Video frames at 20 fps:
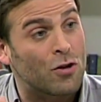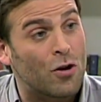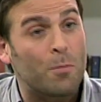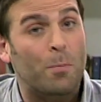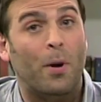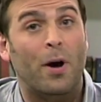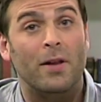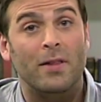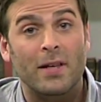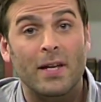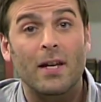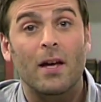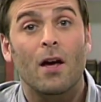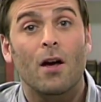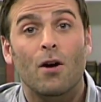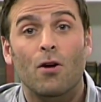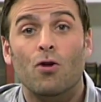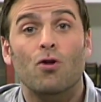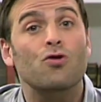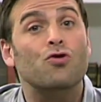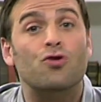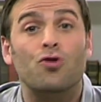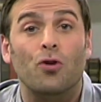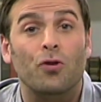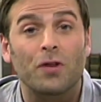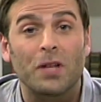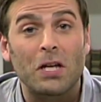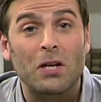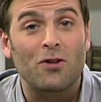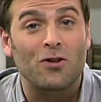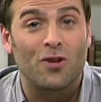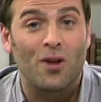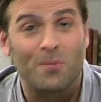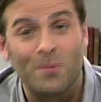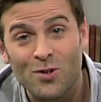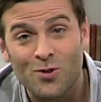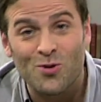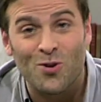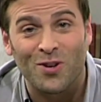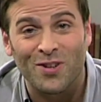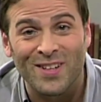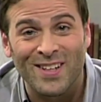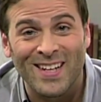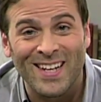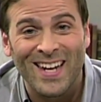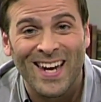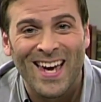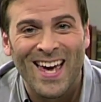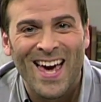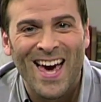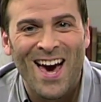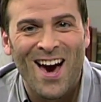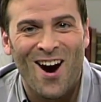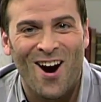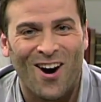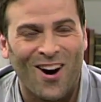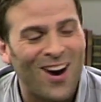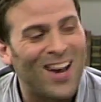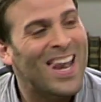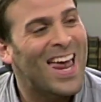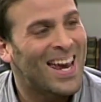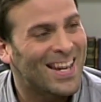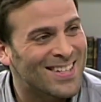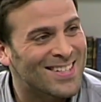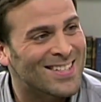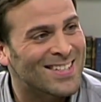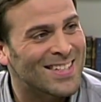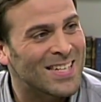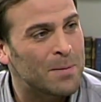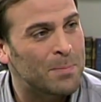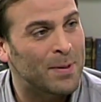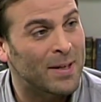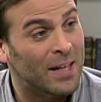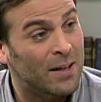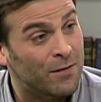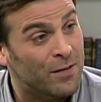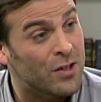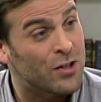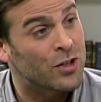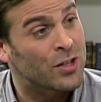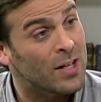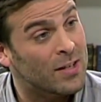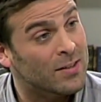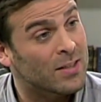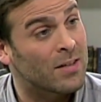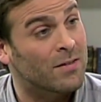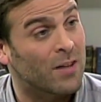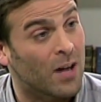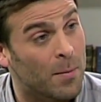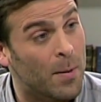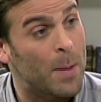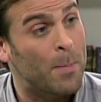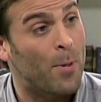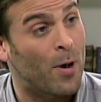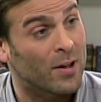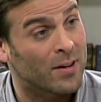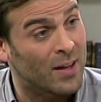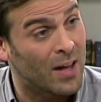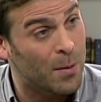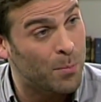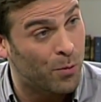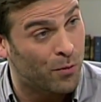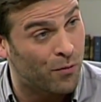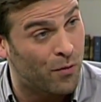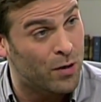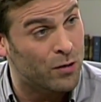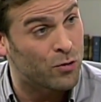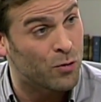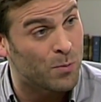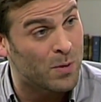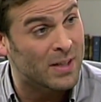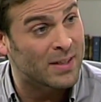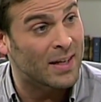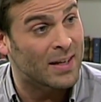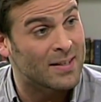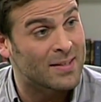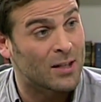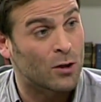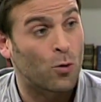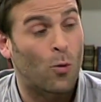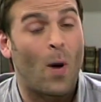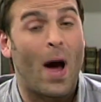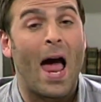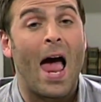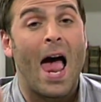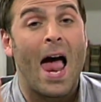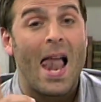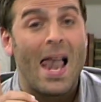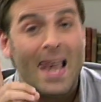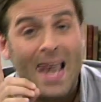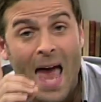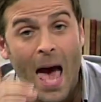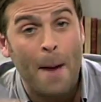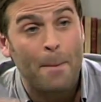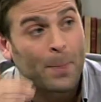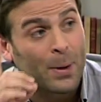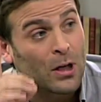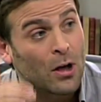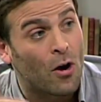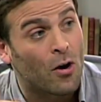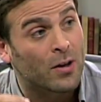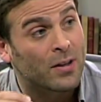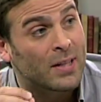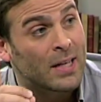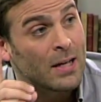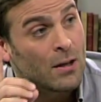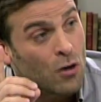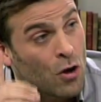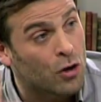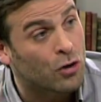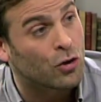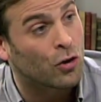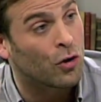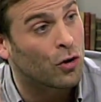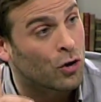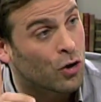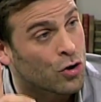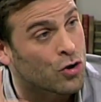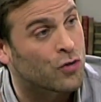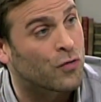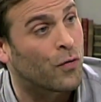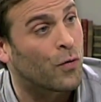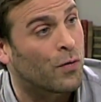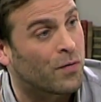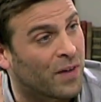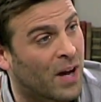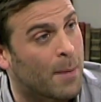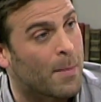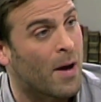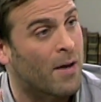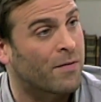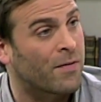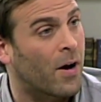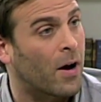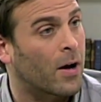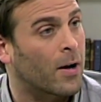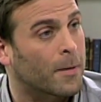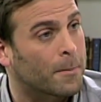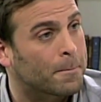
Mm. Là, prenez une journée, une demi-journée relaxer puis réfléchir à ce qui est vraiment important pour vous en 2015. C'est mm. quoi la priorité, le truc que tu veux vraiment faire?